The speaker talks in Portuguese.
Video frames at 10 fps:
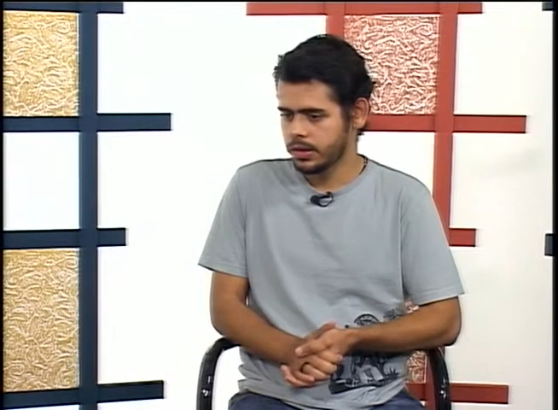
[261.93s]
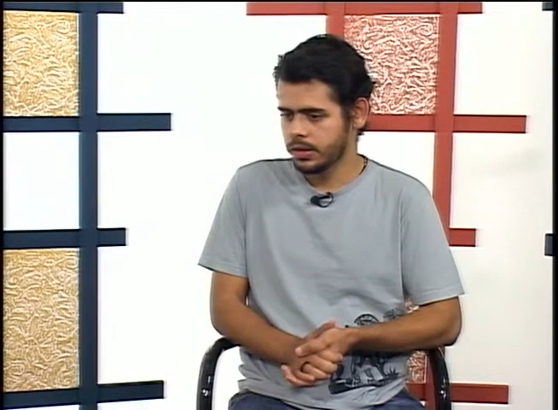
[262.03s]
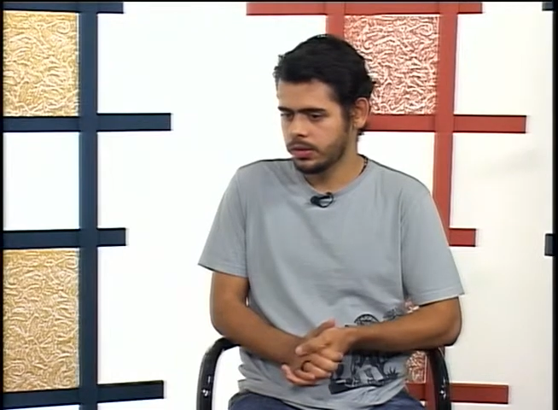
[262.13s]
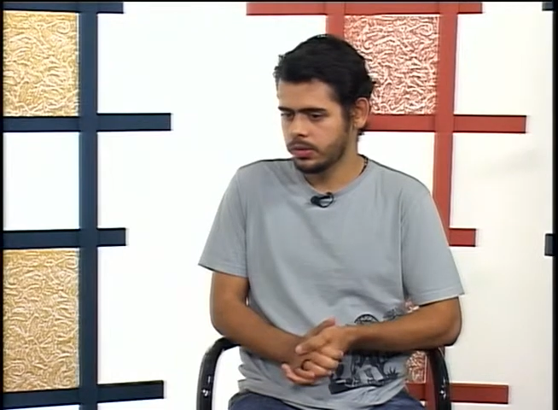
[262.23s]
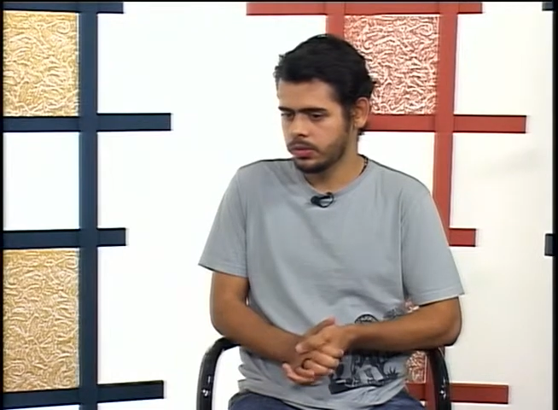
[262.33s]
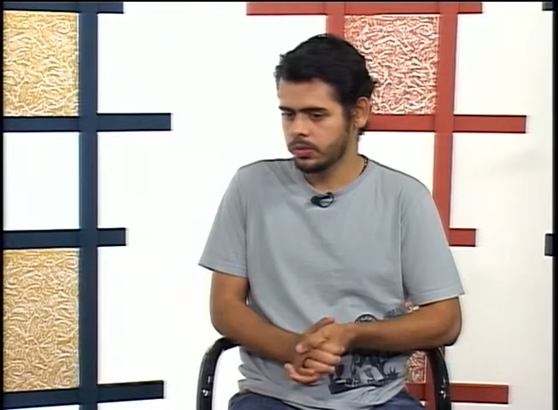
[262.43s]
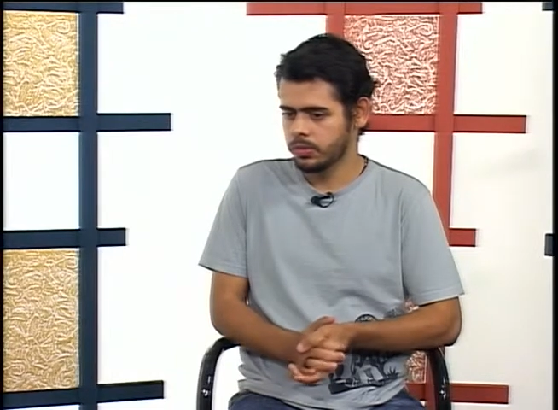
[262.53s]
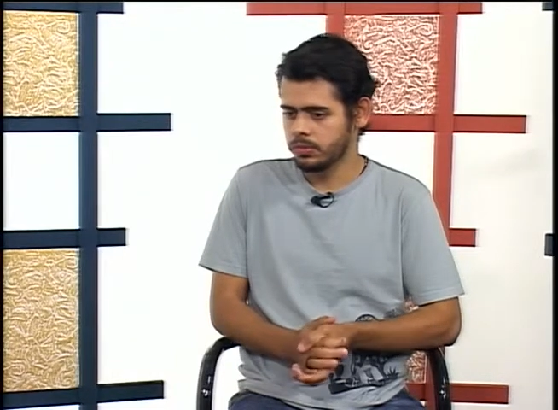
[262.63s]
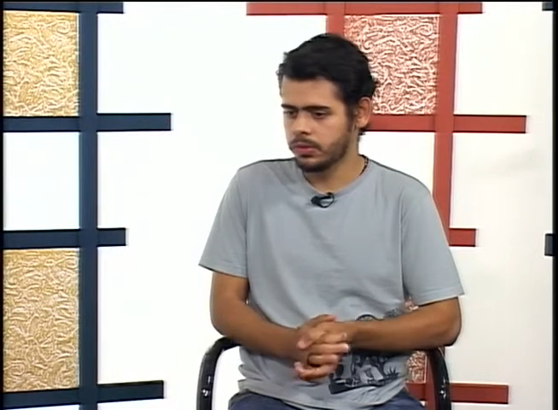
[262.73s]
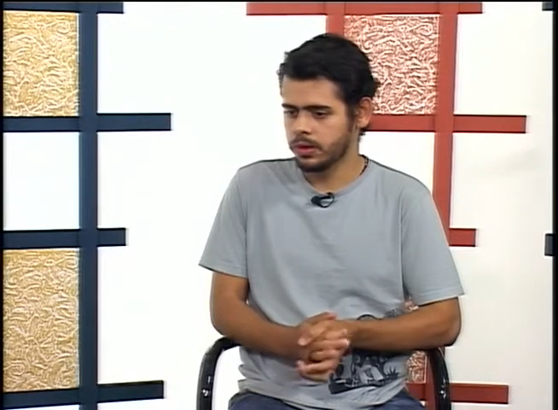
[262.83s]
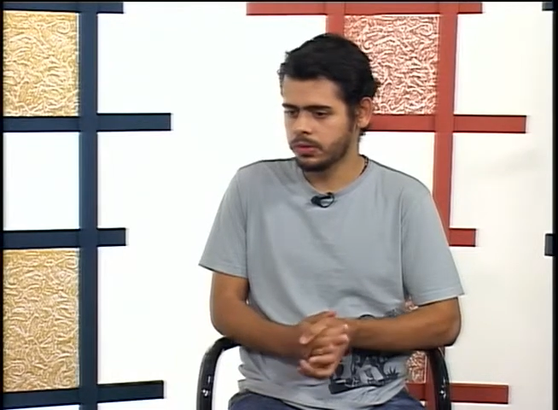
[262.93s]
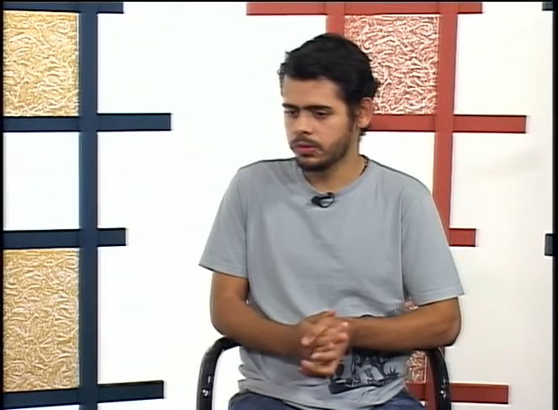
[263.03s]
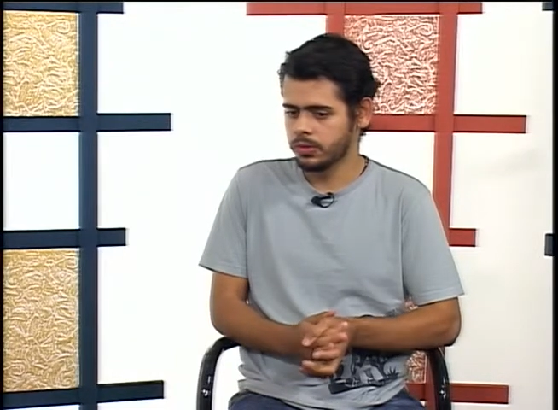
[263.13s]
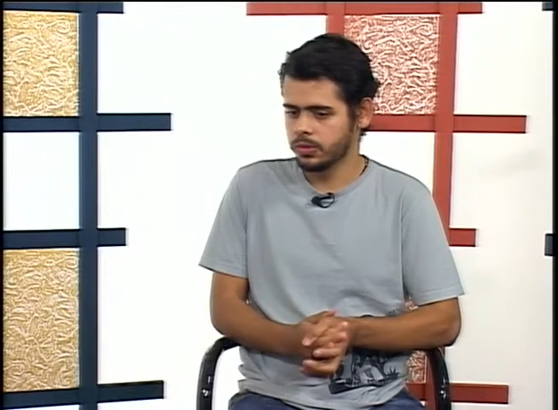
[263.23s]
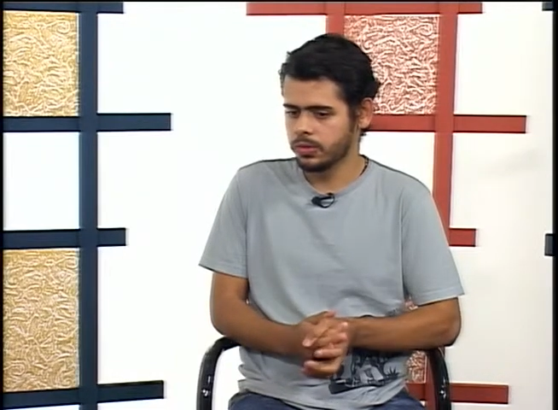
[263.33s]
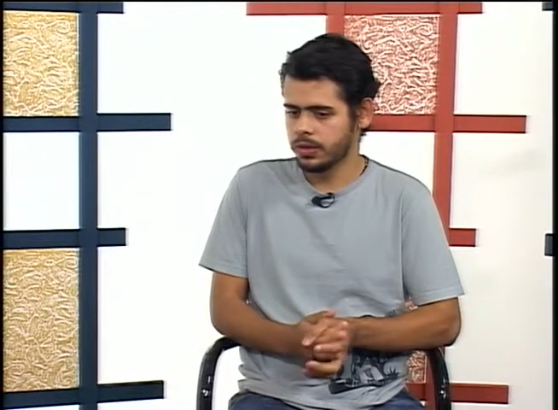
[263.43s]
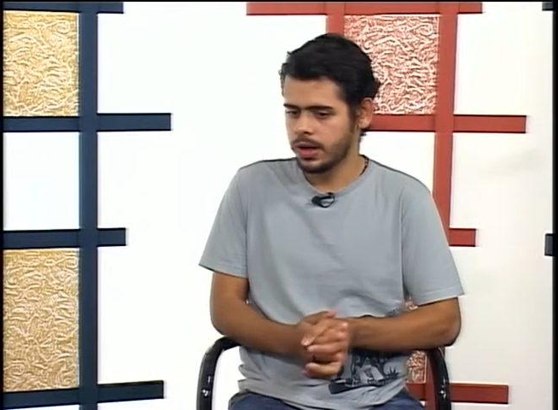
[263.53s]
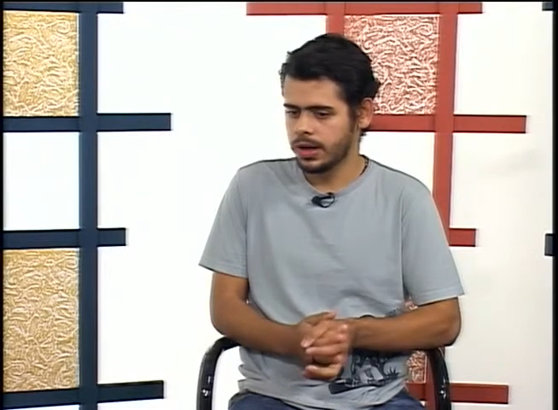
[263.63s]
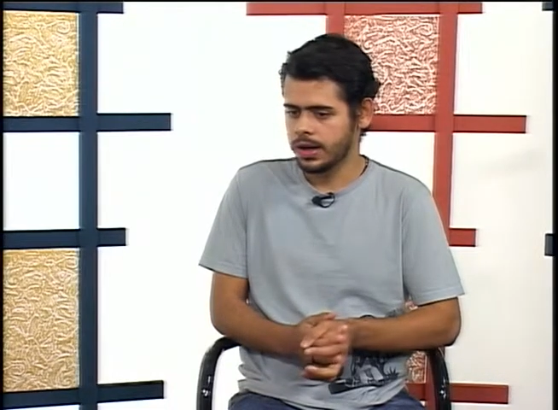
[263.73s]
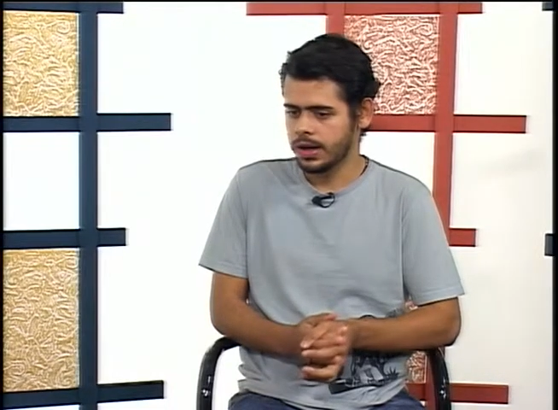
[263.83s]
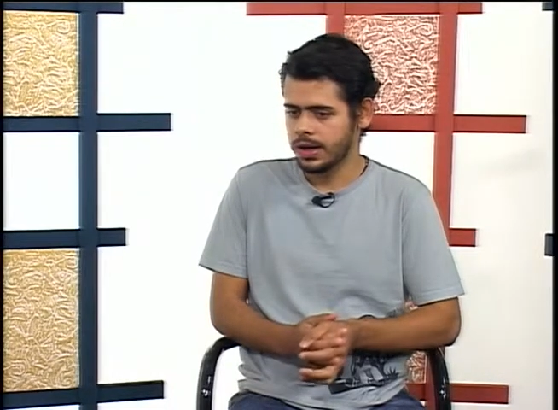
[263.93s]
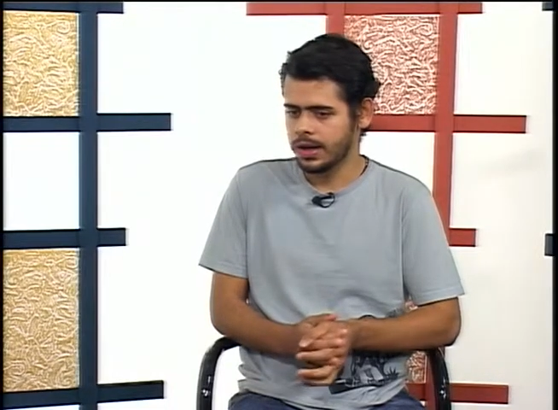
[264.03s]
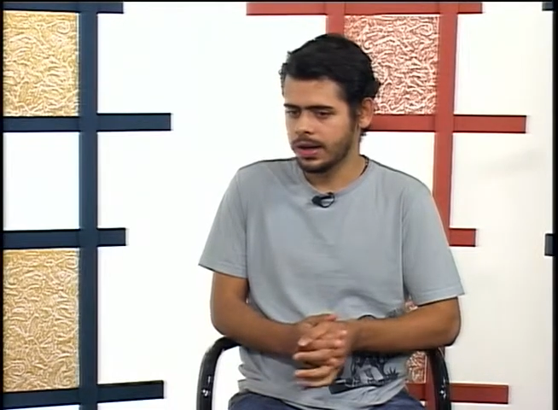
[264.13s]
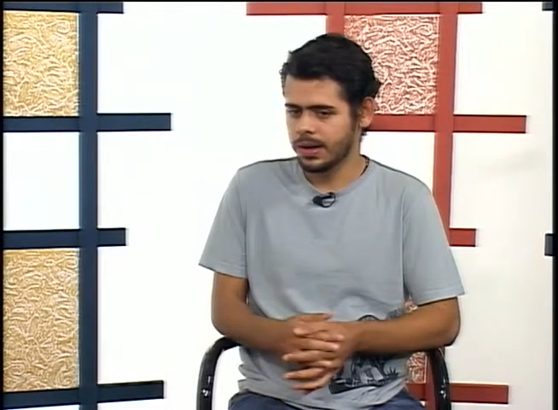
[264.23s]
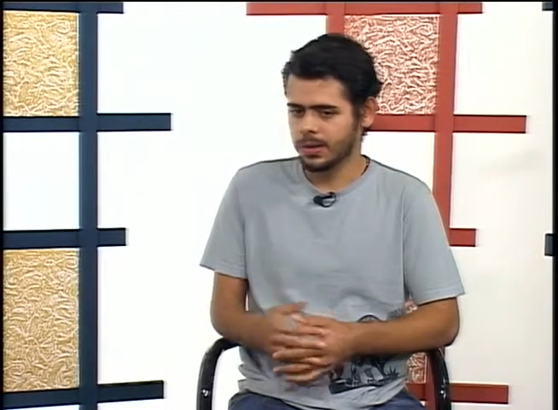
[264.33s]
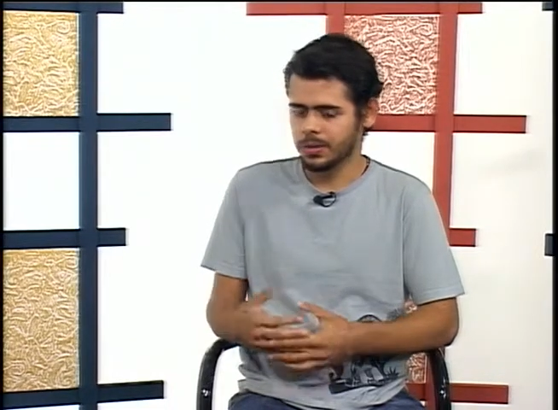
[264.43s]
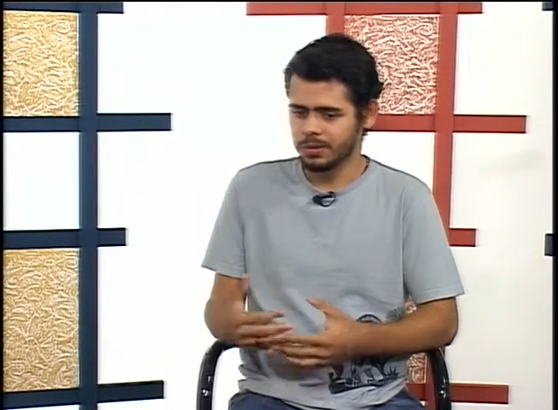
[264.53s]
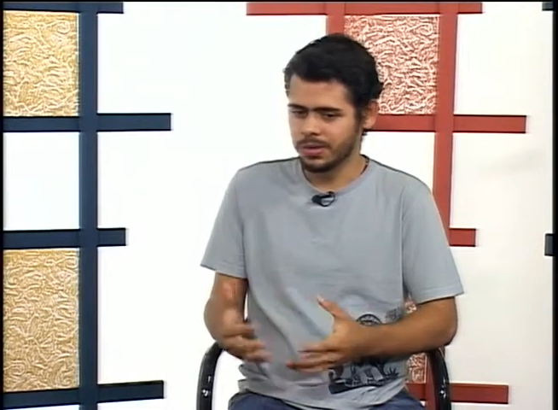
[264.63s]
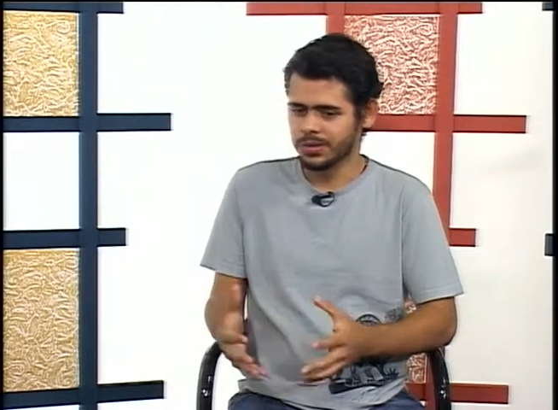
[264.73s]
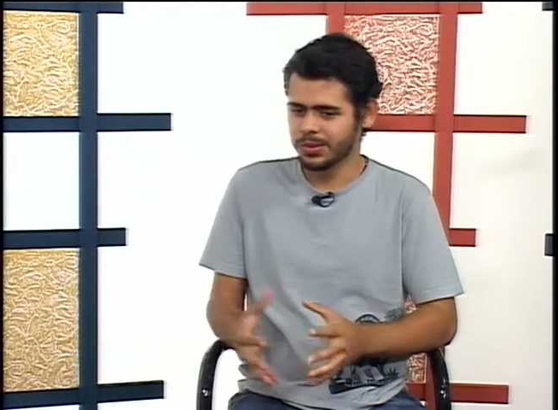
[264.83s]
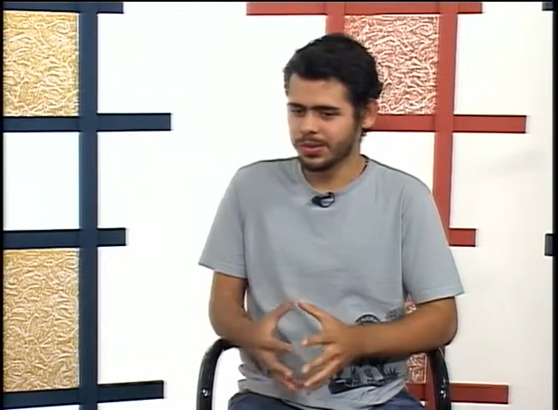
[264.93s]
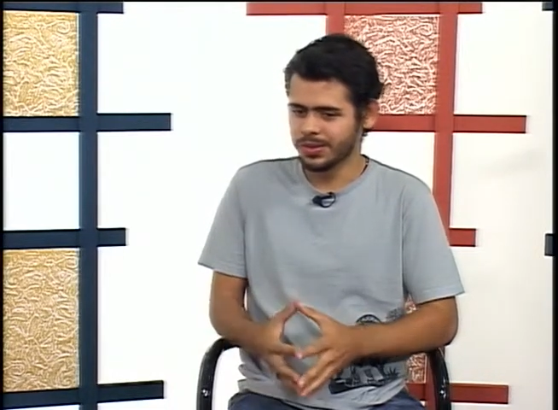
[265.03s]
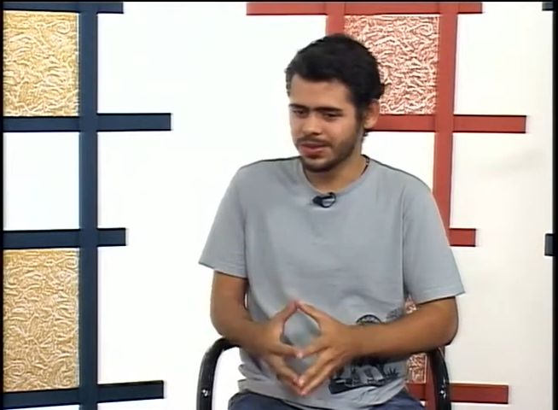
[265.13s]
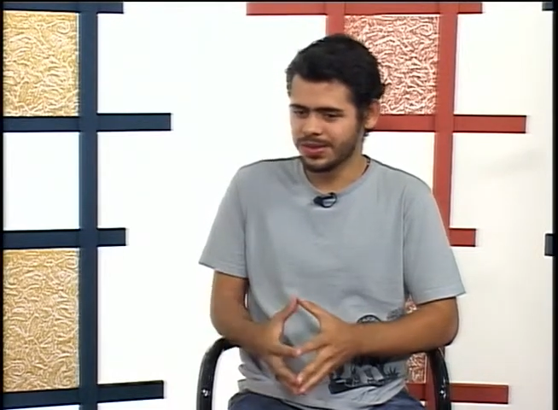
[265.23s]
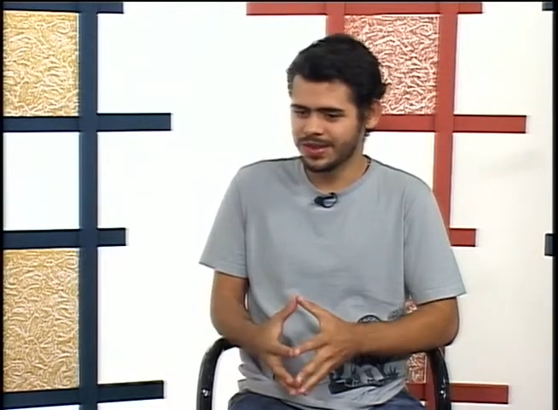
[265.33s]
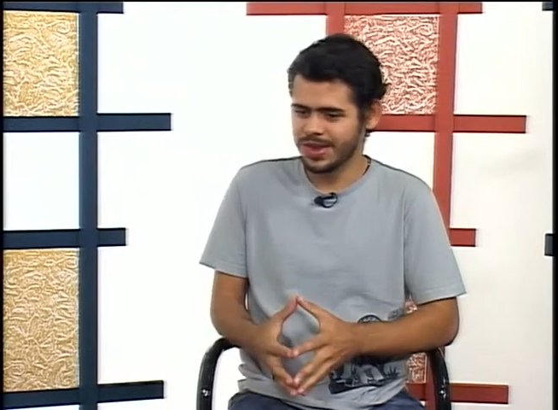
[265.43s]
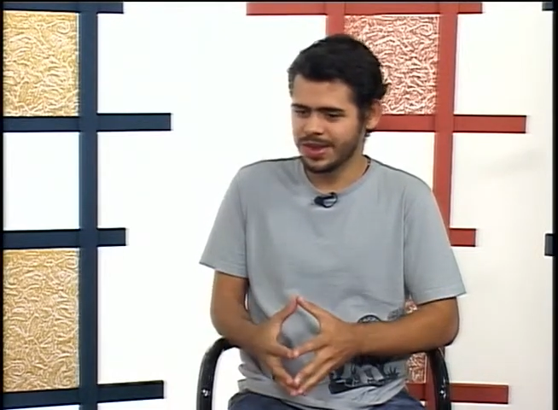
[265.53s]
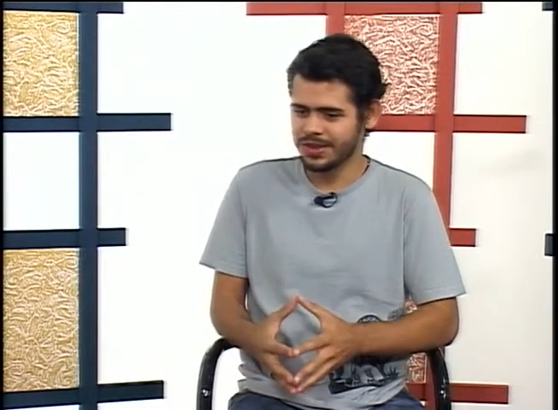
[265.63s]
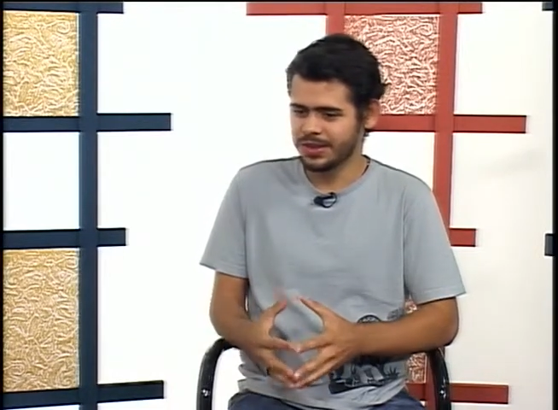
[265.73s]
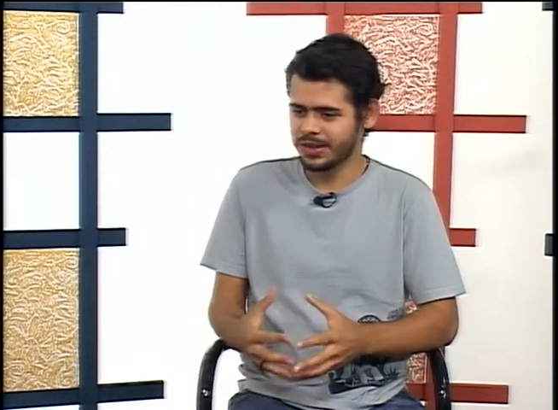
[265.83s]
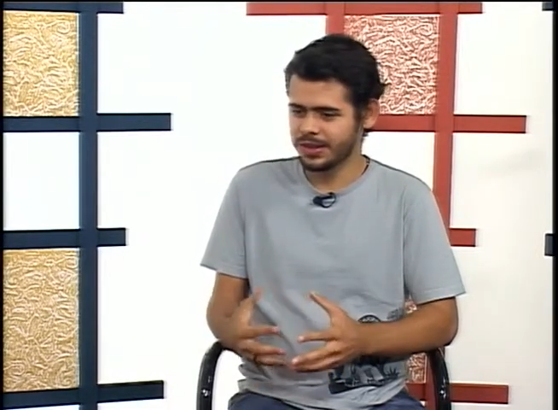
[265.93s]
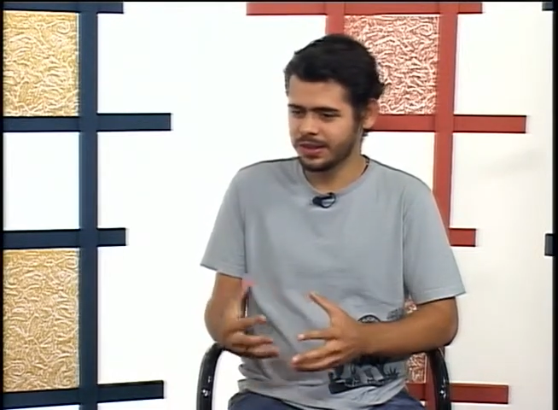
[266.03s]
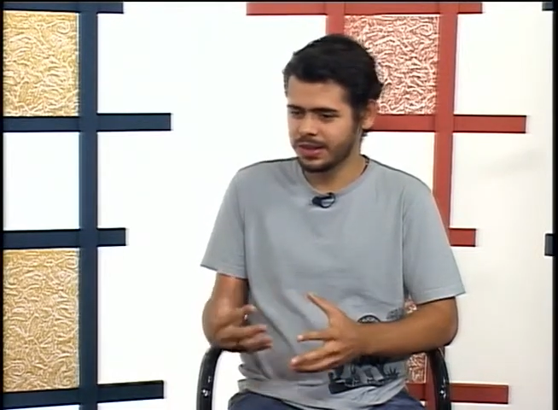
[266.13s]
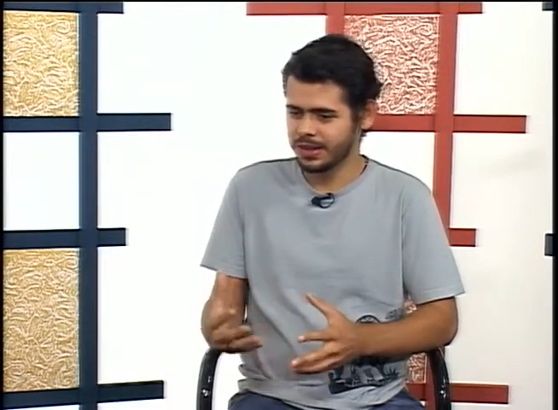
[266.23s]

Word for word: Isso me levou ao banco da universidade, né, uhum.